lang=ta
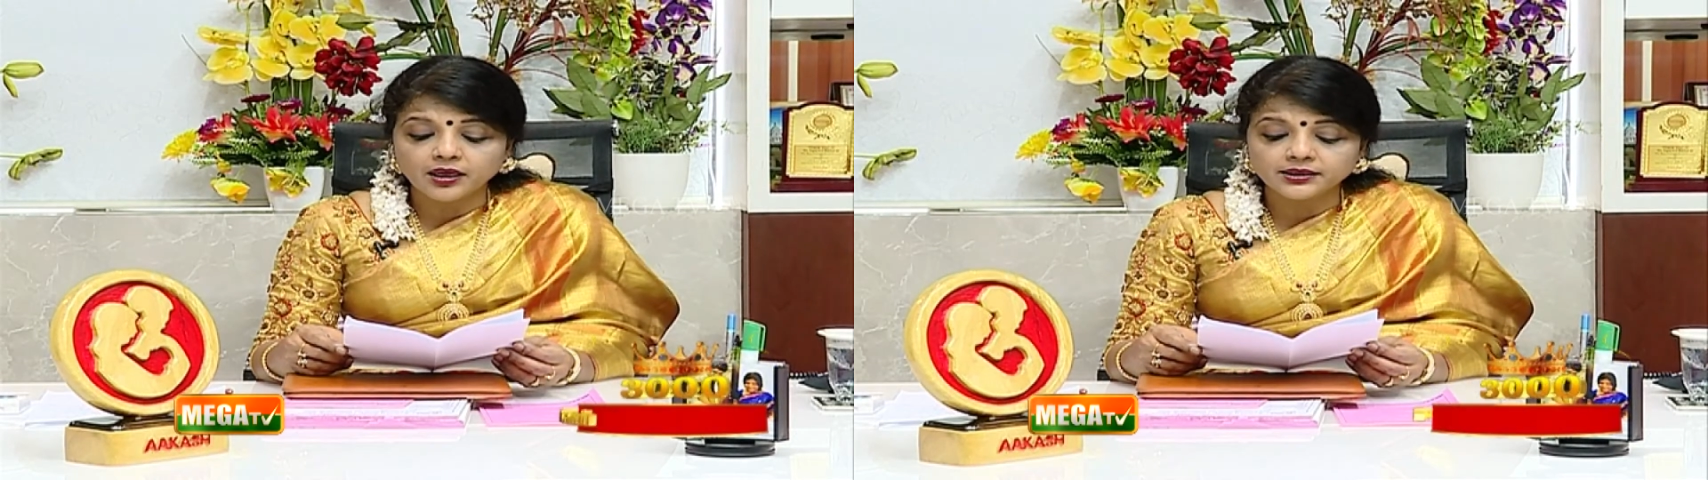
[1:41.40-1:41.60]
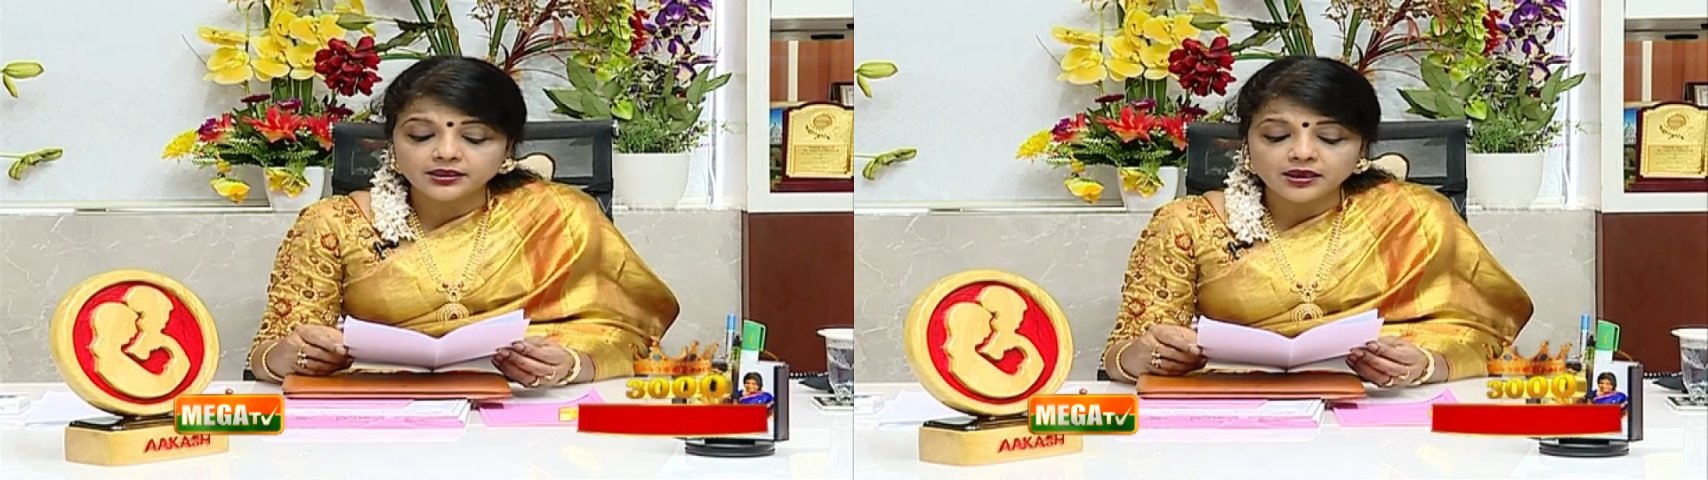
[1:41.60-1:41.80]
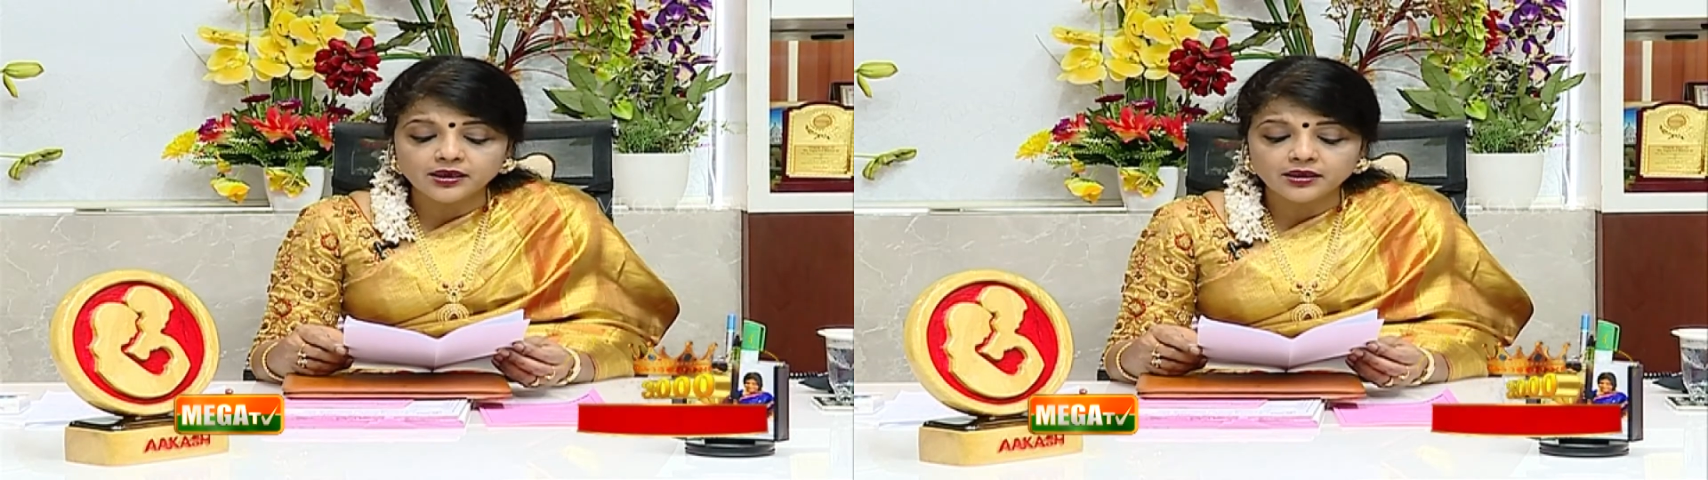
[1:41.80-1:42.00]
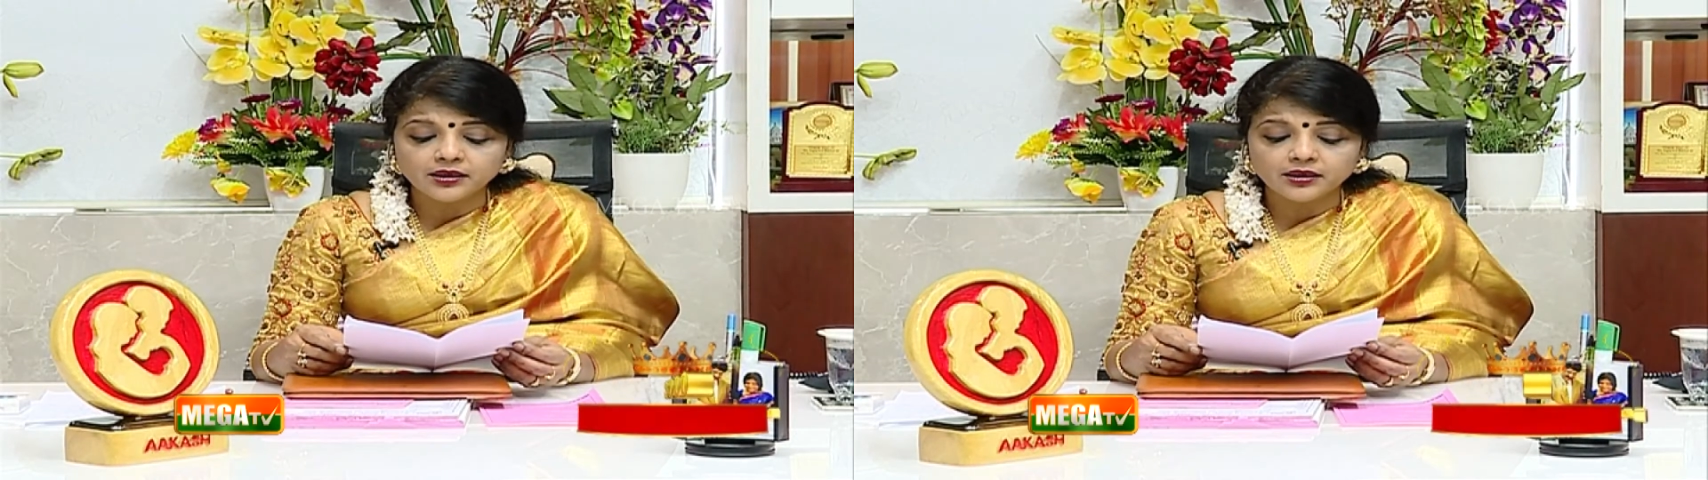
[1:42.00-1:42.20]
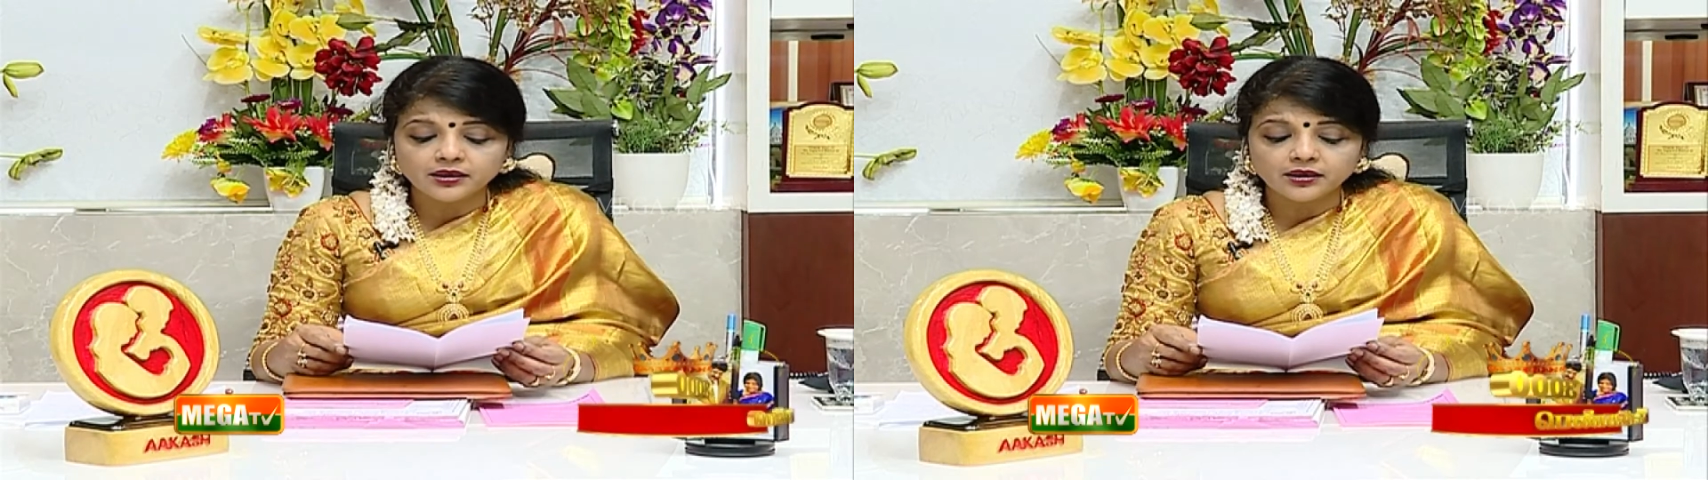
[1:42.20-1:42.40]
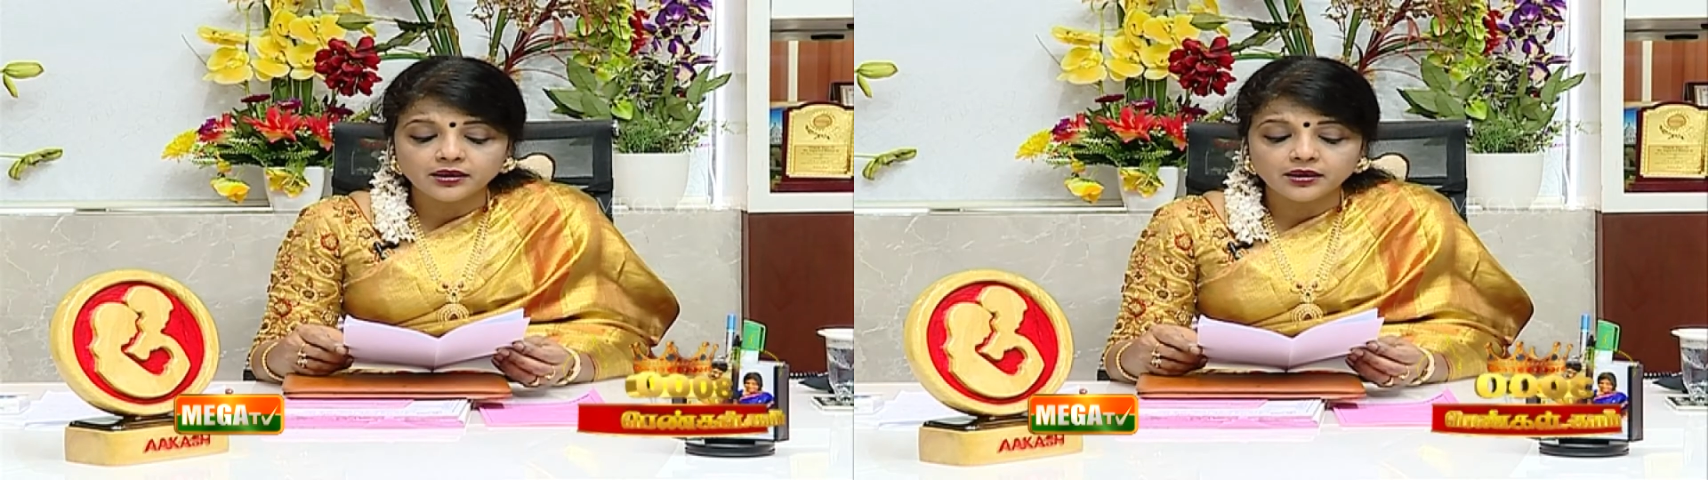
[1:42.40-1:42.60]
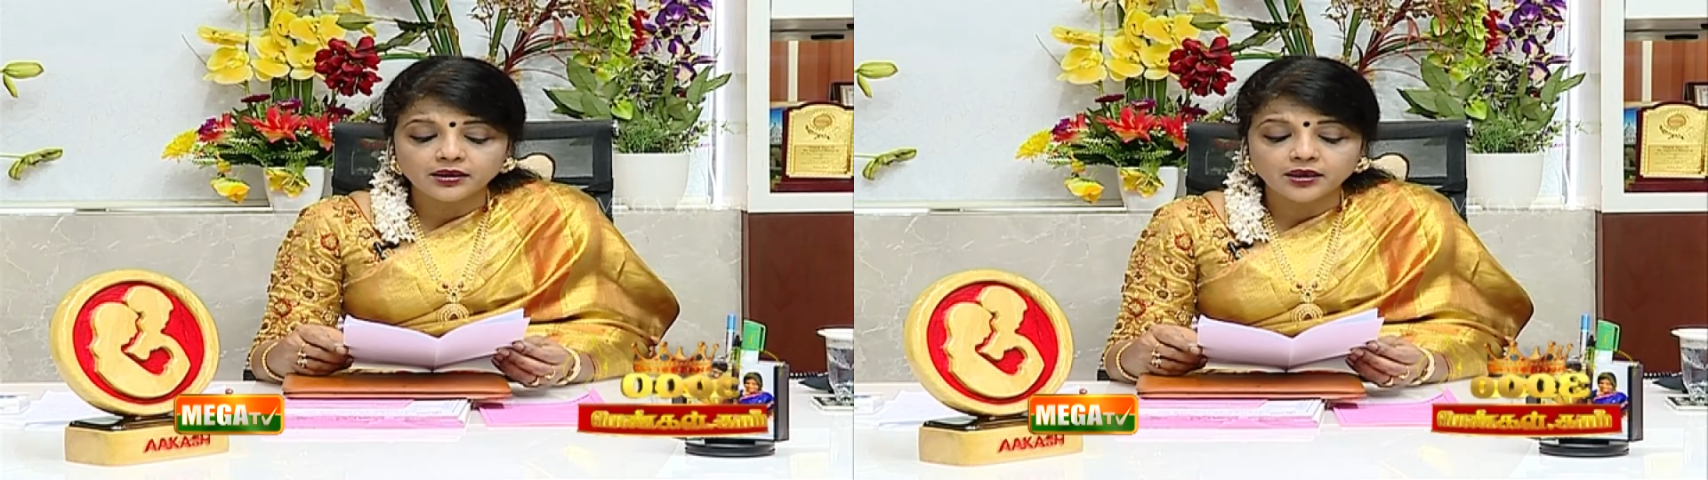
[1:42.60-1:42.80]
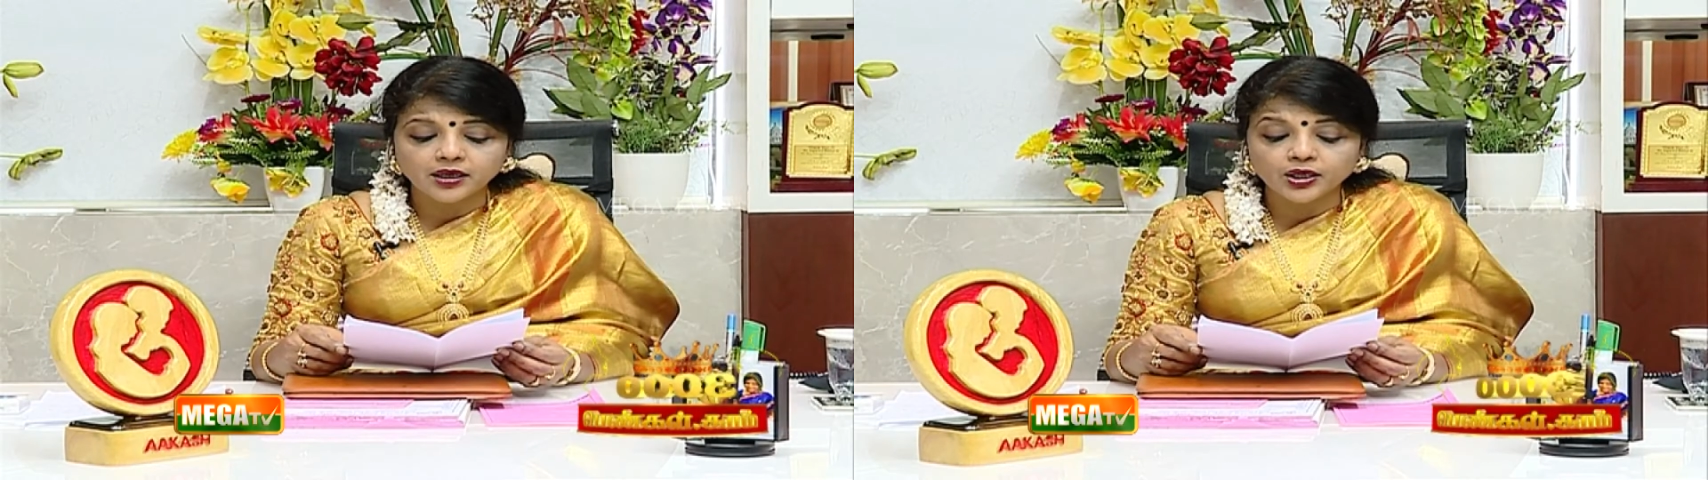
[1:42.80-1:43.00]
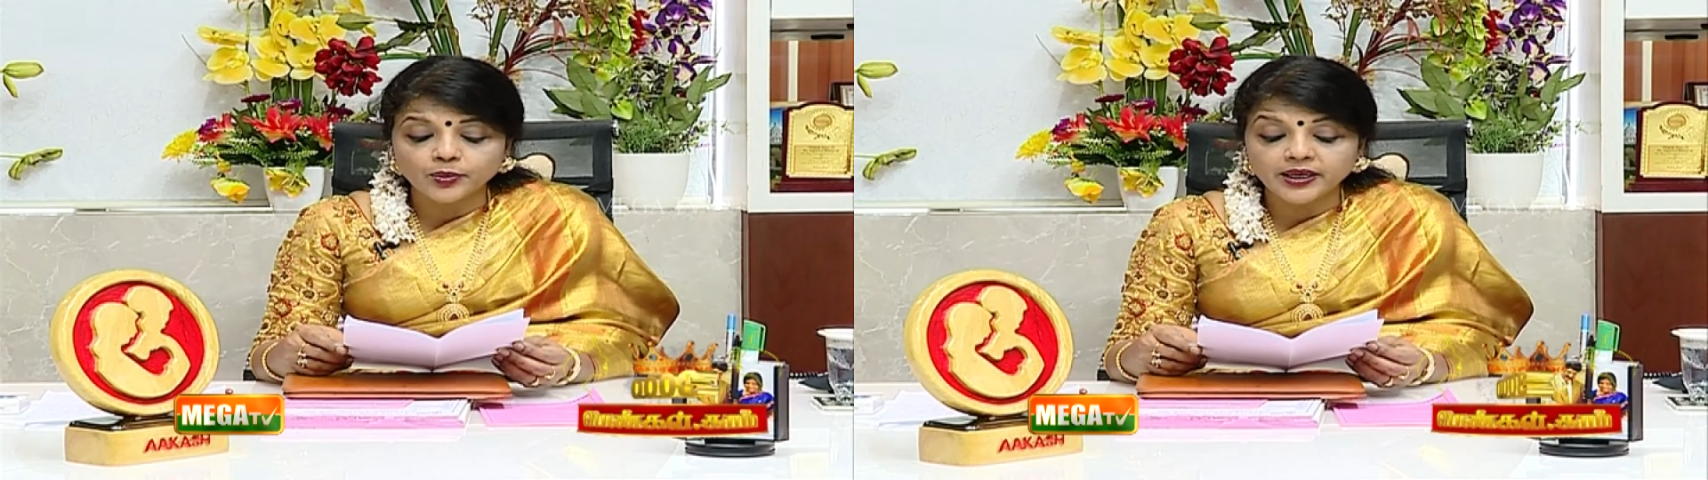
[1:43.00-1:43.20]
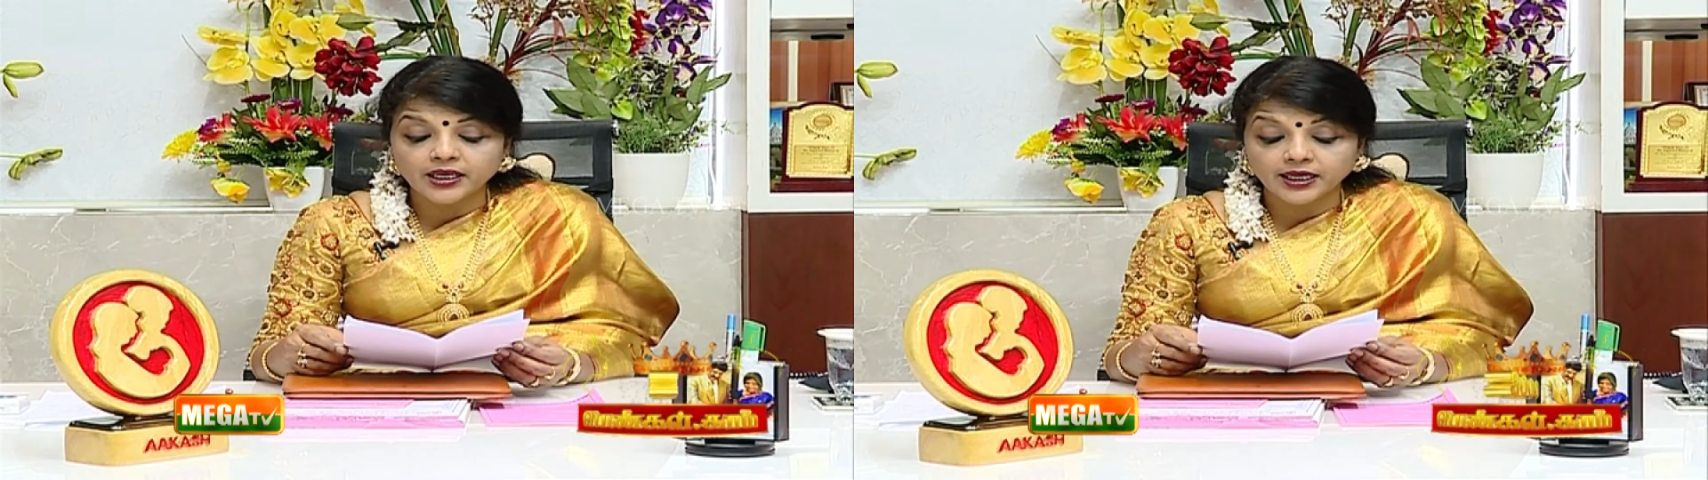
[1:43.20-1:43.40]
அதனால் கருவை